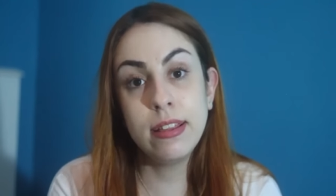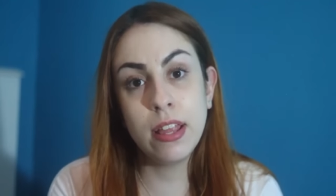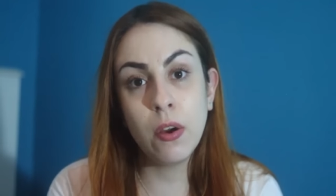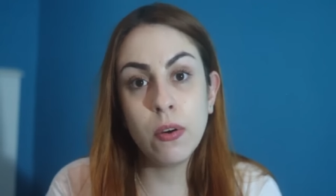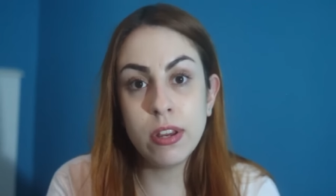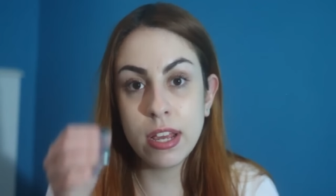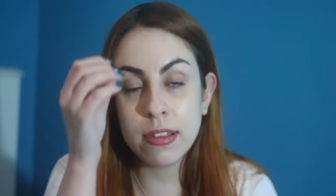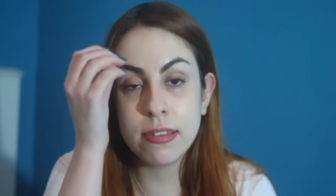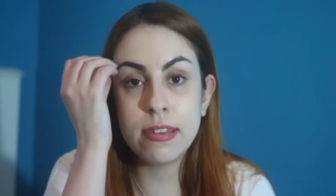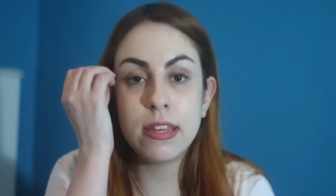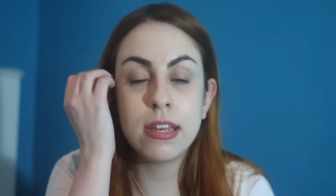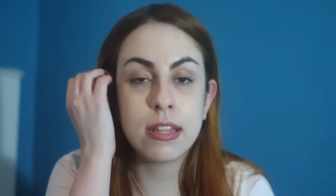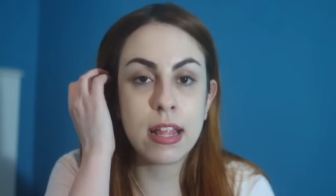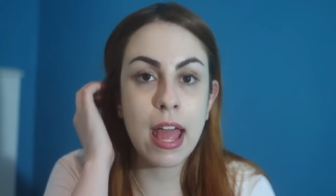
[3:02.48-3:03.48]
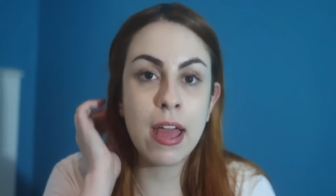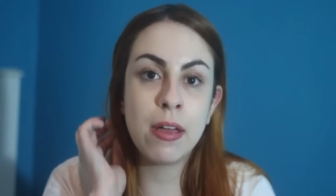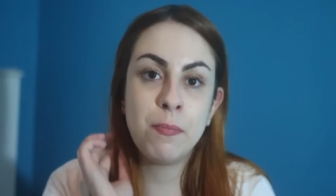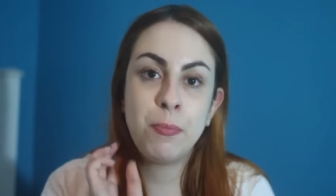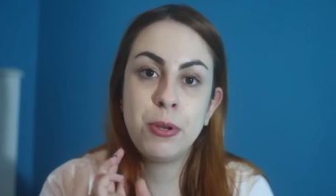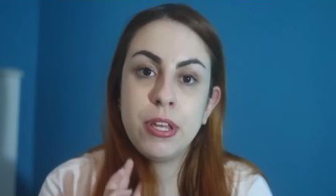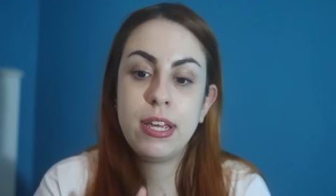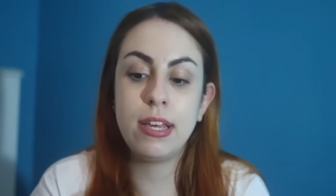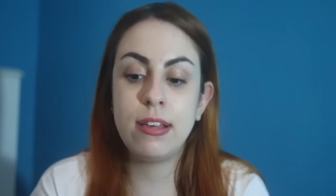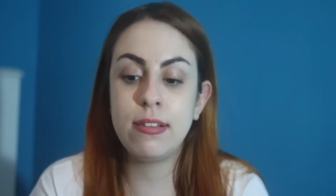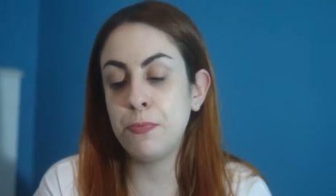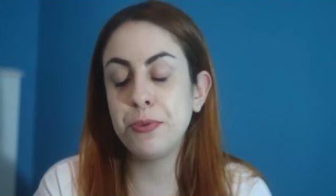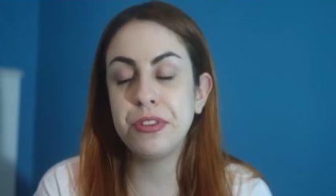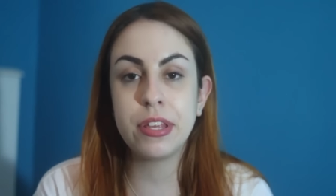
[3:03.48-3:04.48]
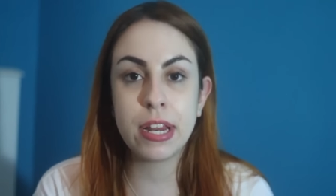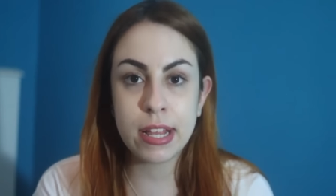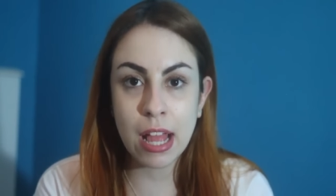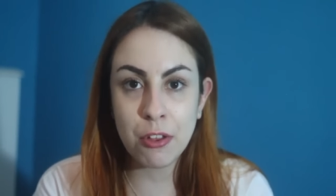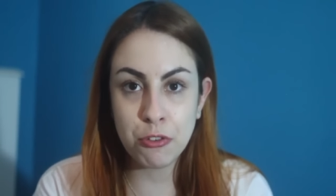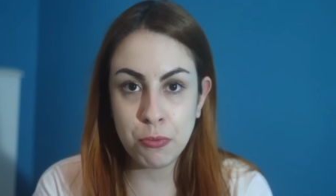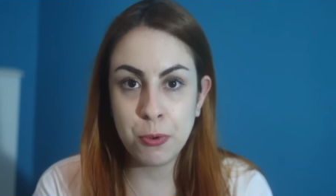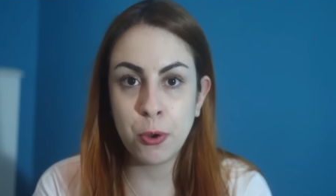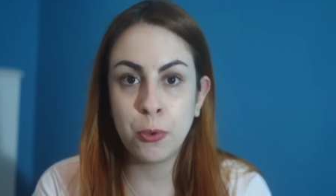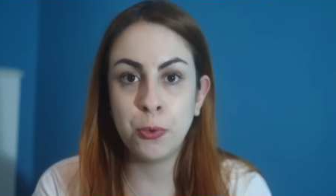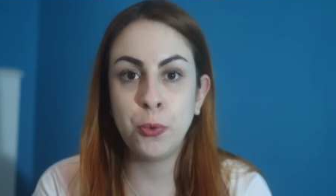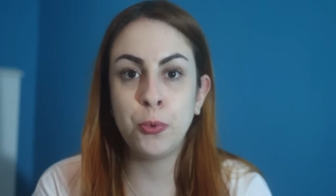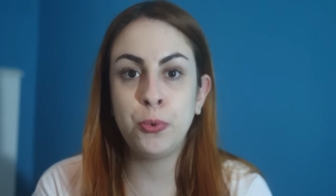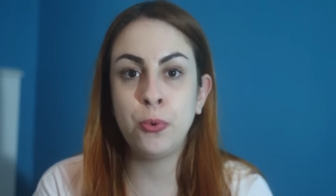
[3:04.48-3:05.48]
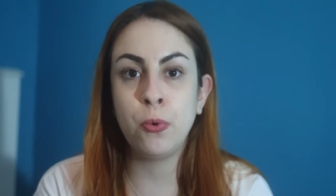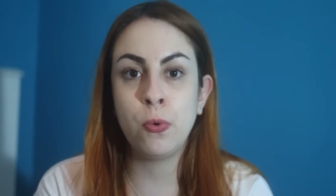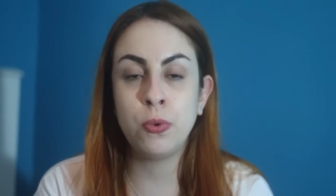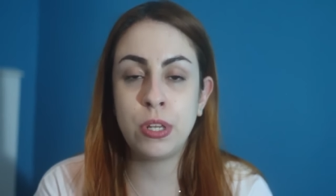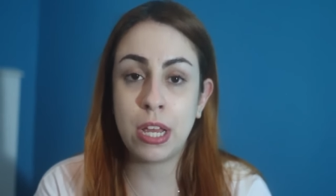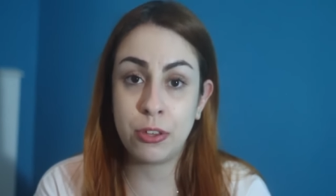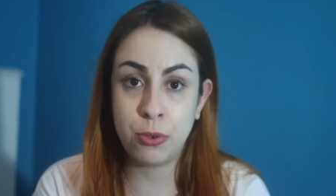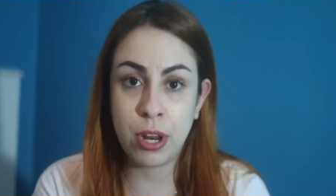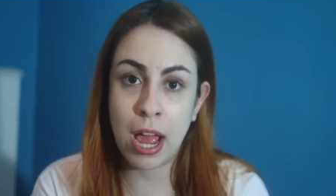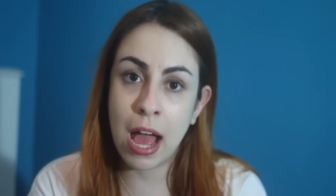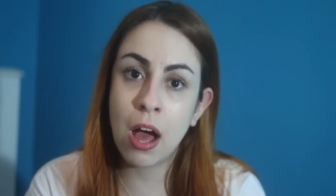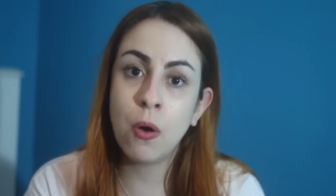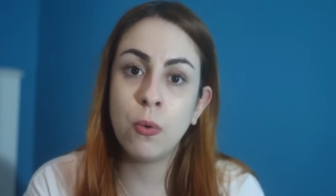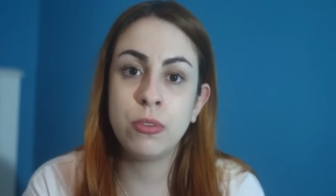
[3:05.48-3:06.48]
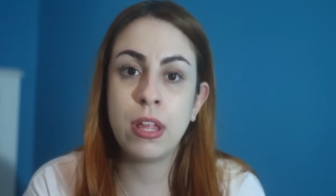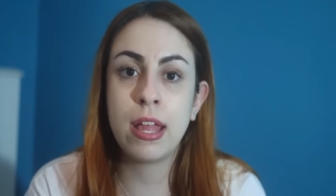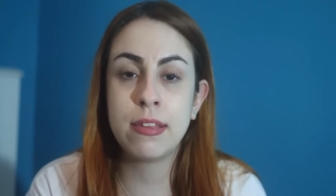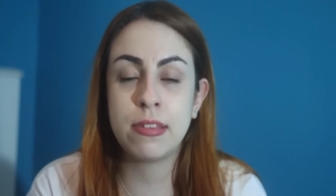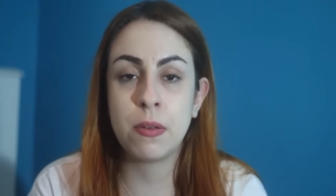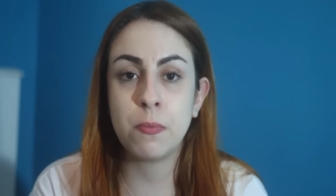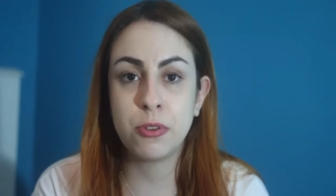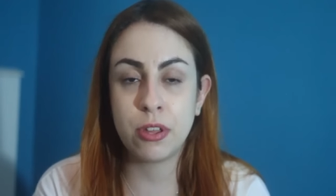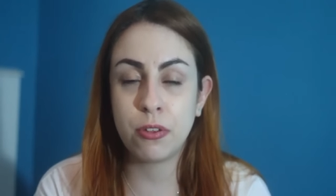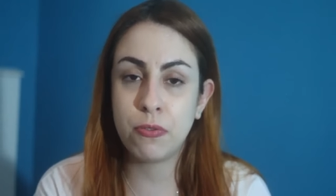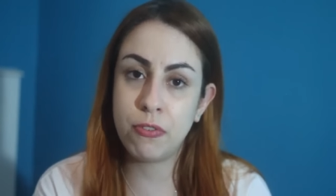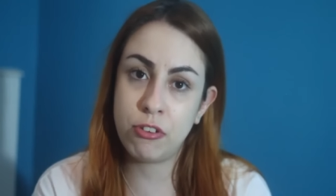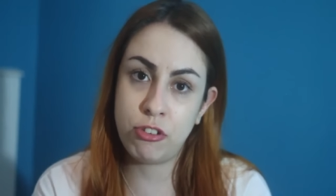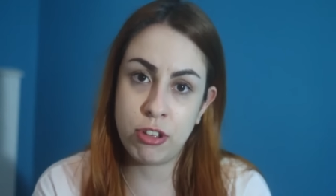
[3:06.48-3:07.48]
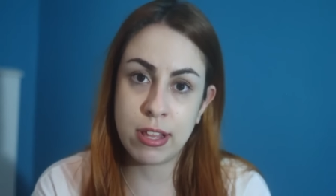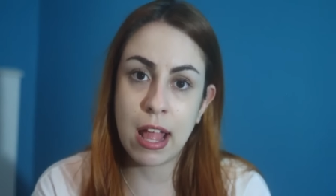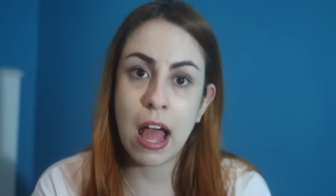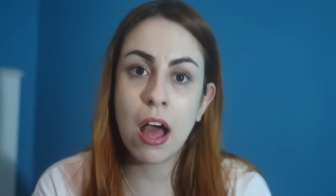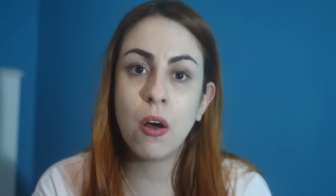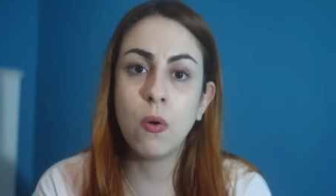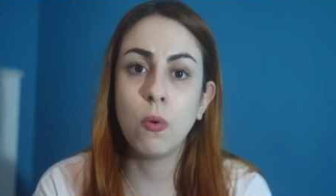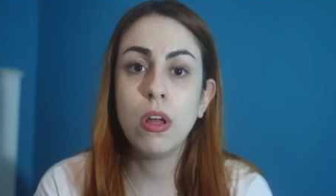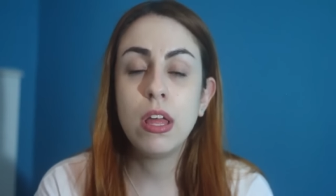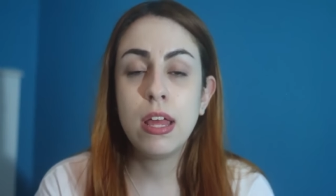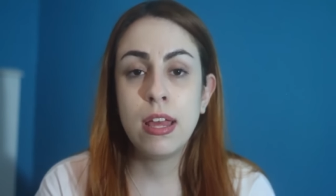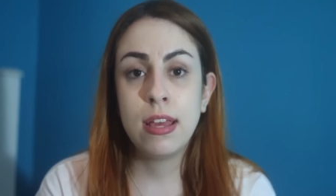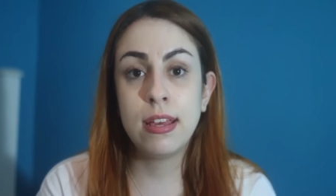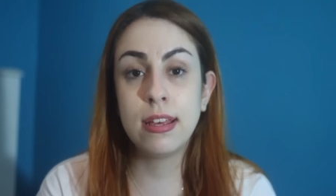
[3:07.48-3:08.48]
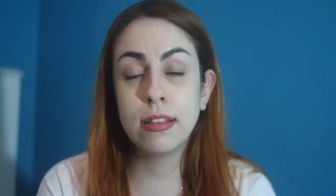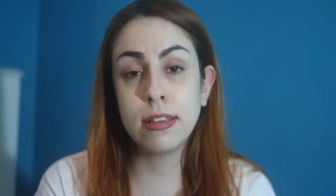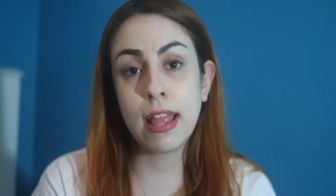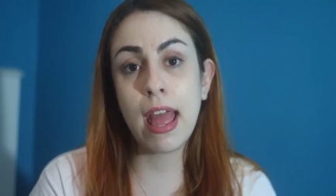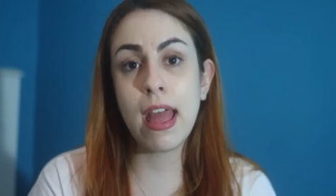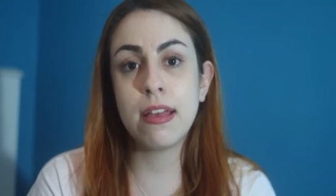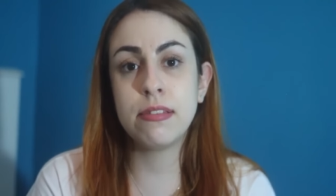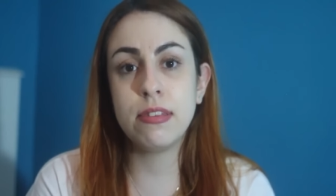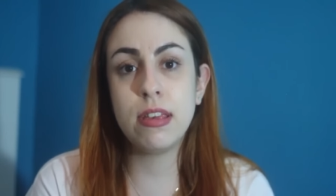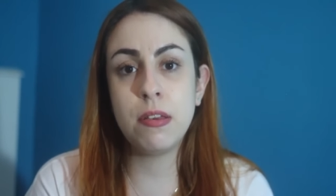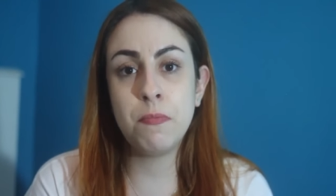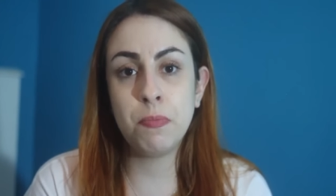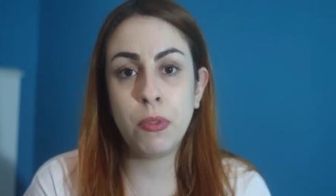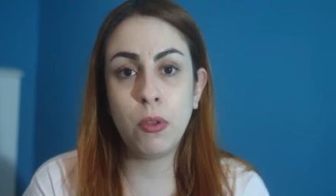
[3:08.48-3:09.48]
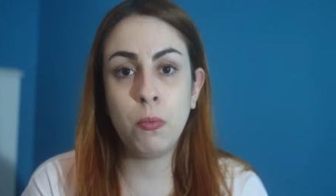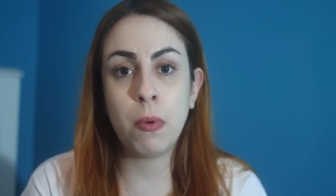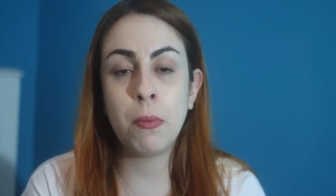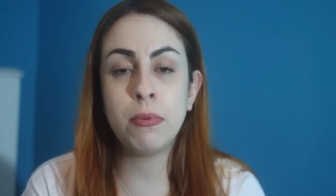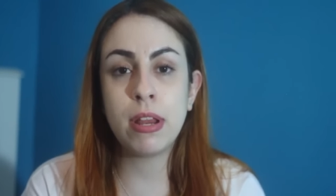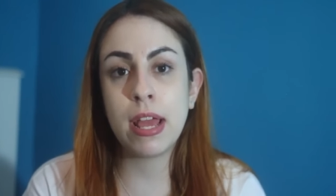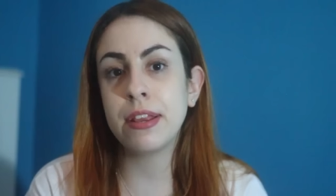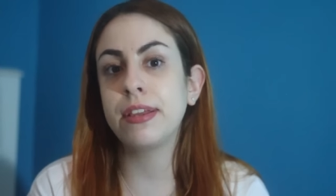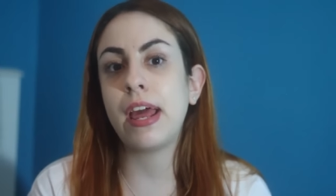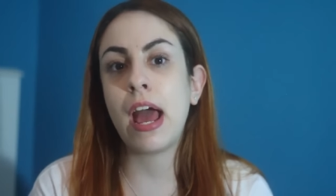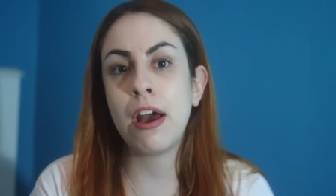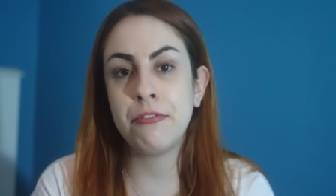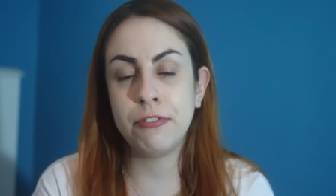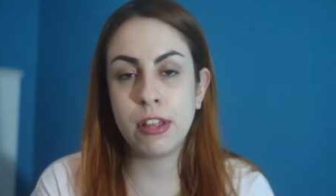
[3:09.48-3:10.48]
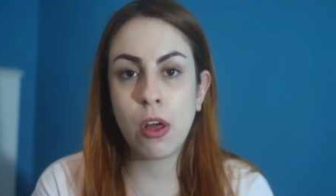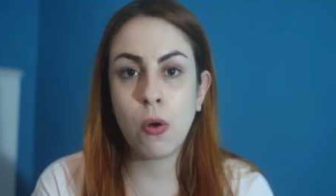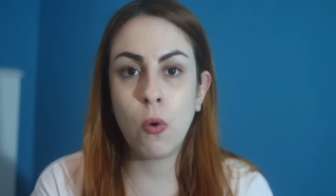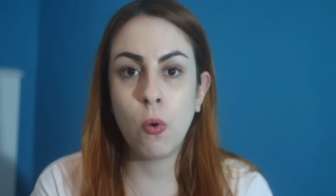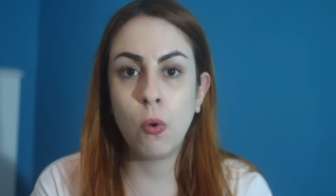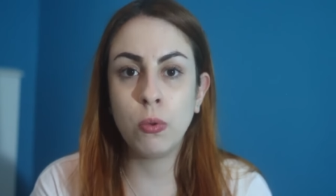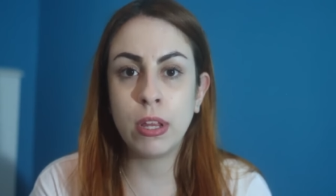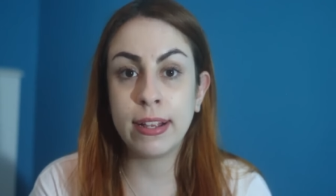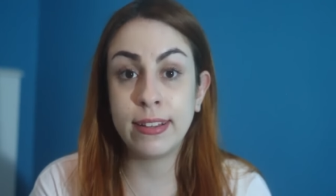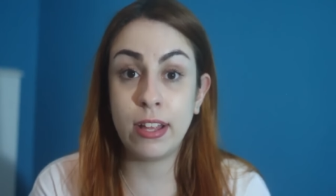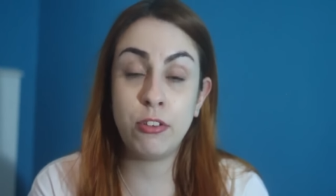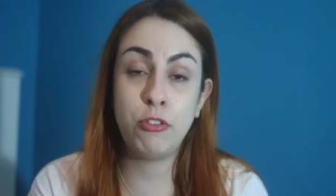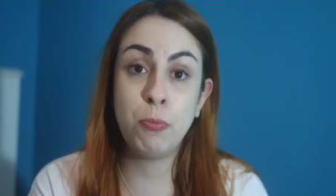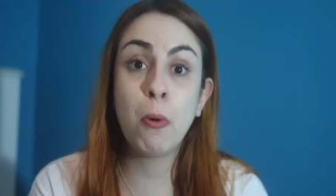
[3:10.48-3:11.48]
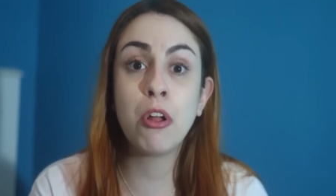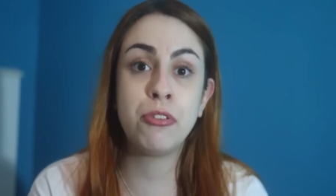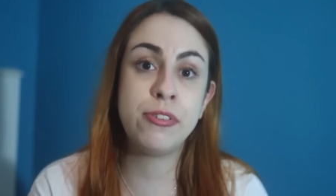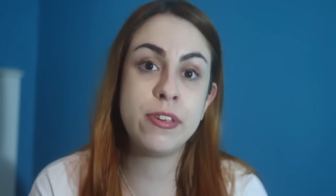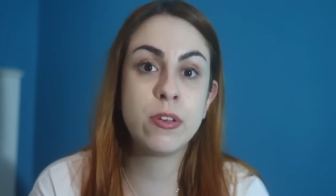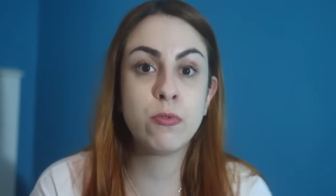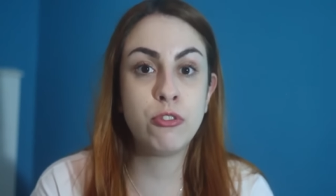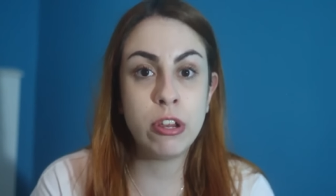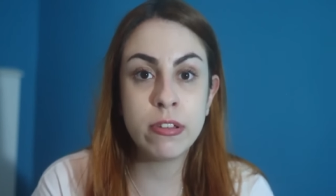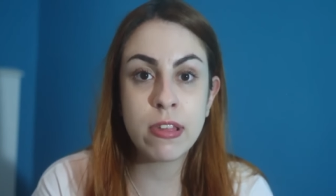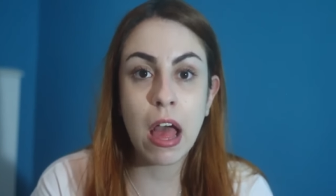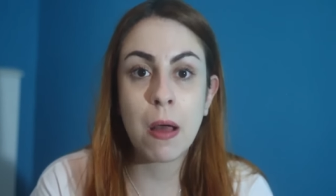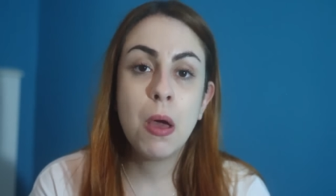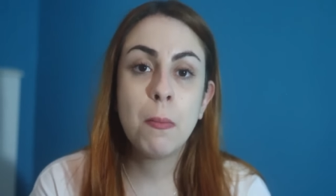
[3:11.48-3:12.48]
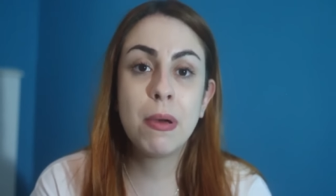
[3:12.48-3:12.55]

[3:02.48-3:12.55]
Em teoria, sim, né? Porque por se tratar de um produto natural, né, 100% vegetal, em tese uma mulher grávida ou lactante pode sim utilizar.